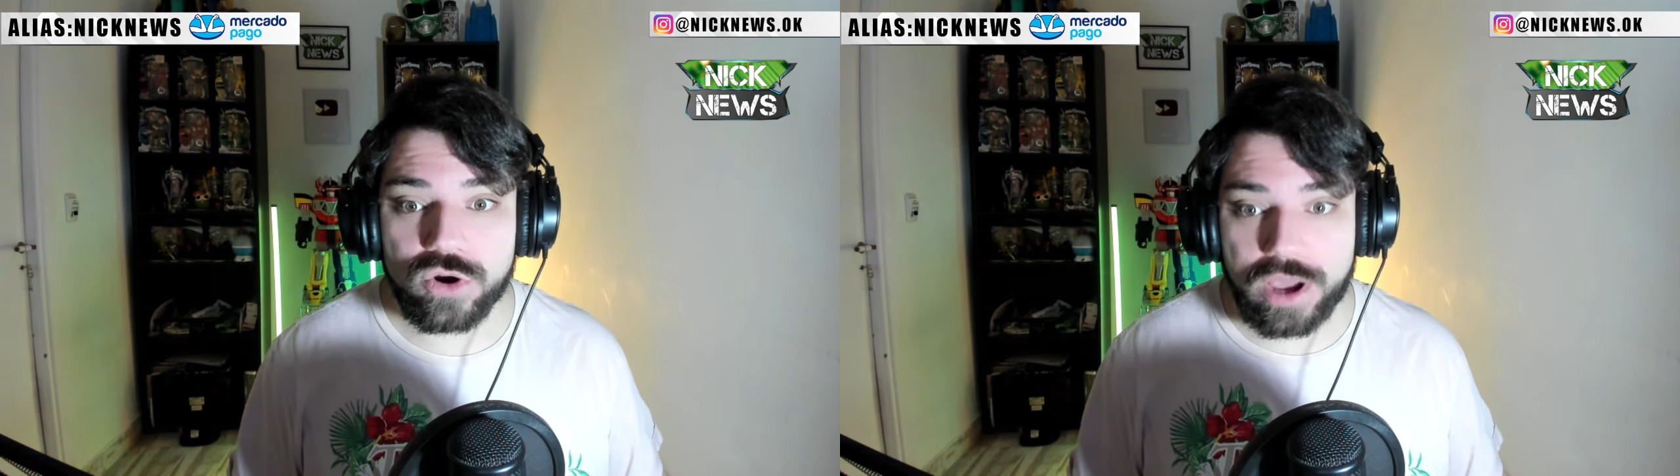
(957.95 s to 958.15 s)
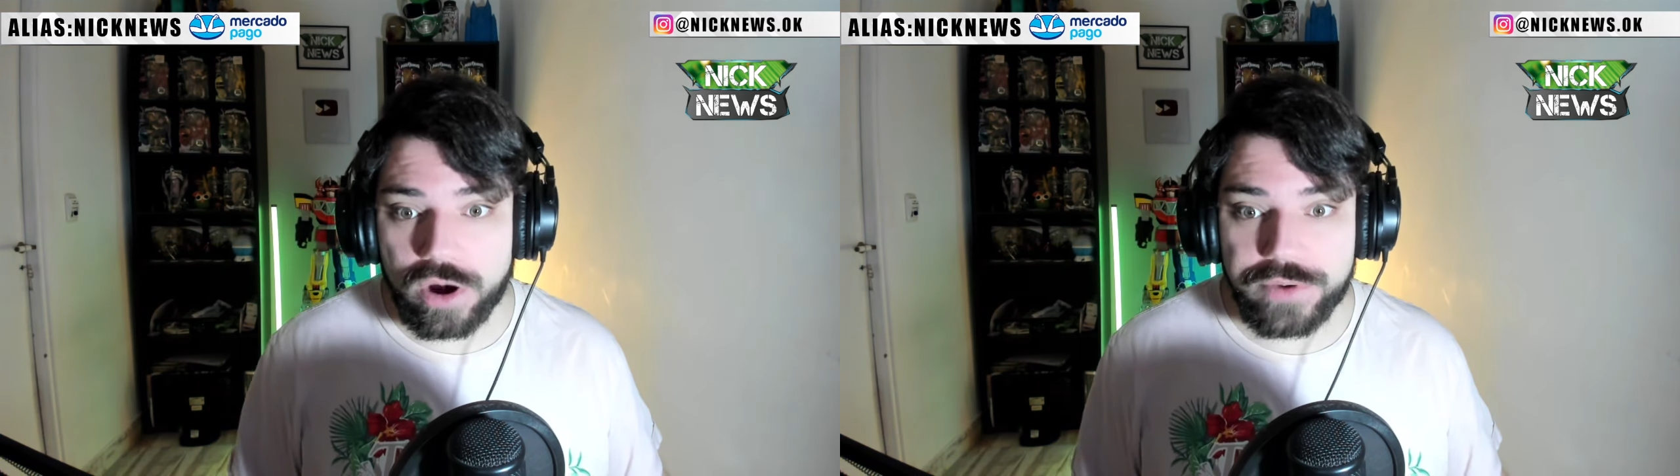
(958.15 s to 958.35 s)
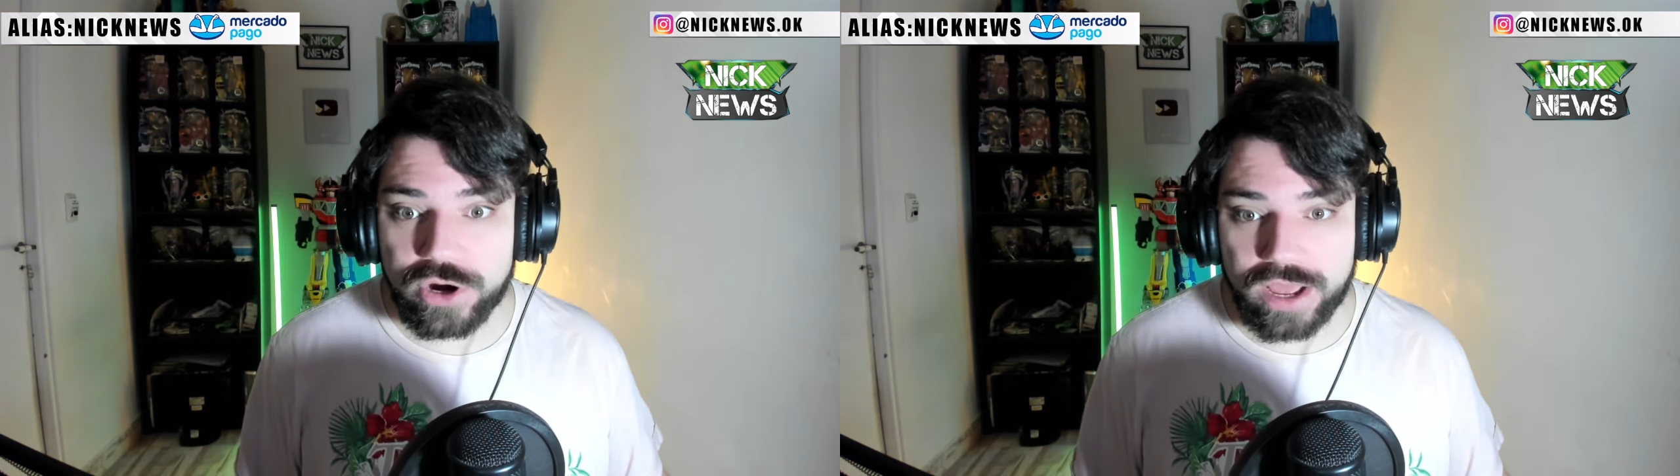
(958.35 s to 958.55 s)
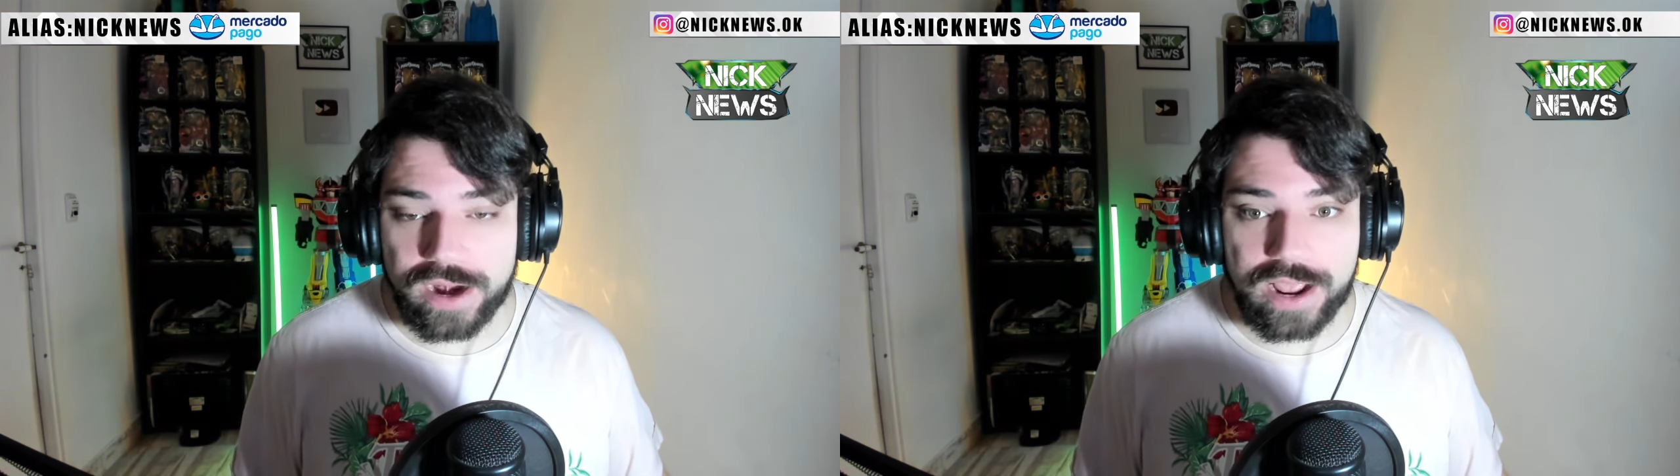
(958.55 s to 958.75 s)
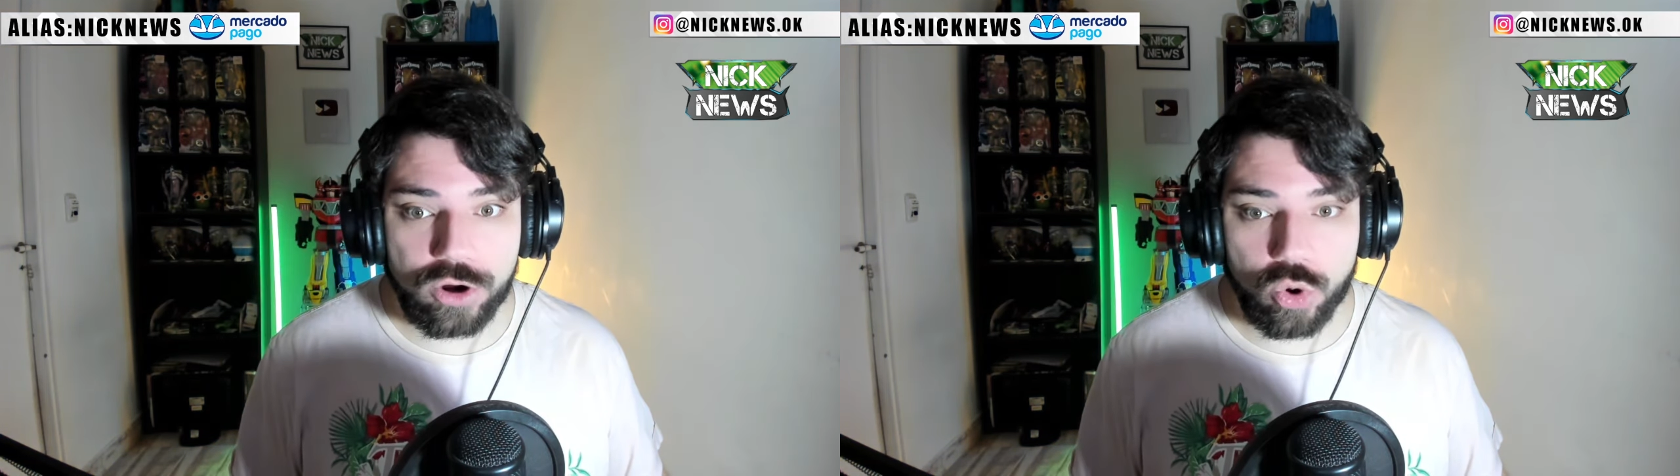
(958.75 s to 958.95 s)
que ahora vieron que
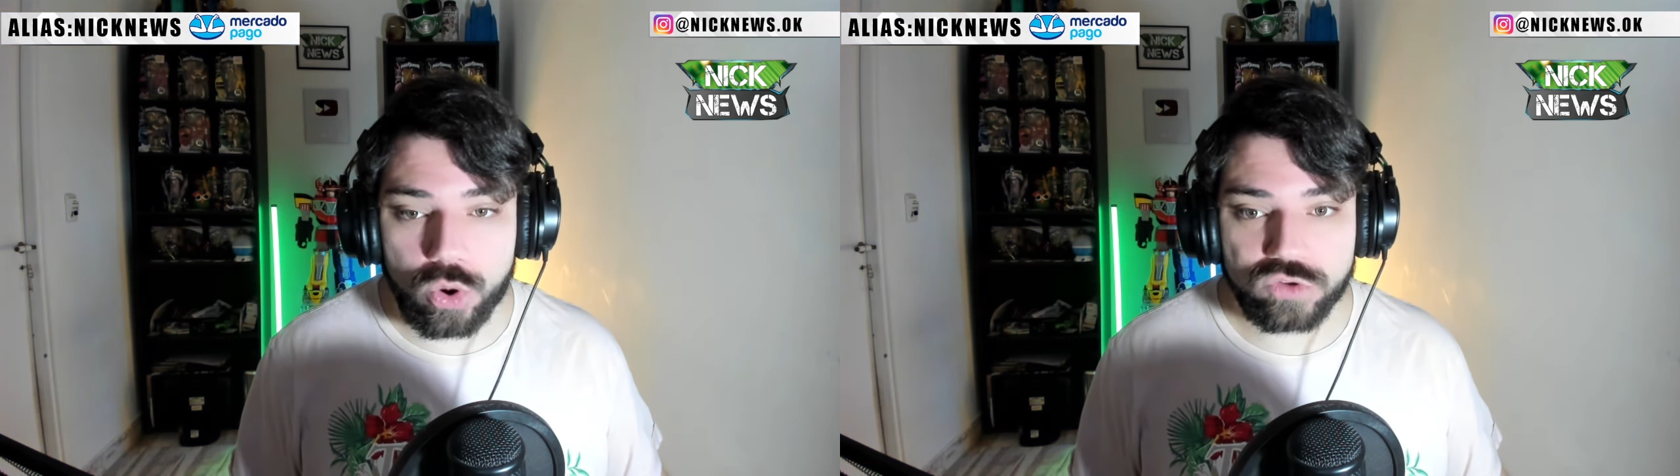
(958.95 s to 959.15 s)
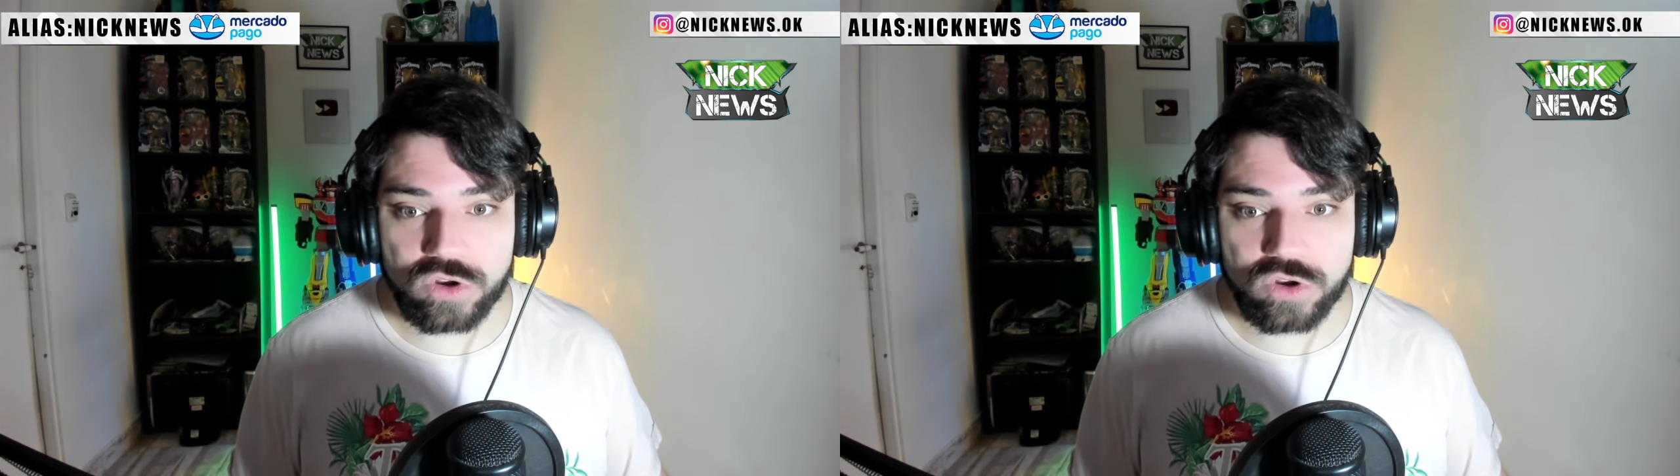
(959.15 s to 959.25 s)
arrancan los Juegos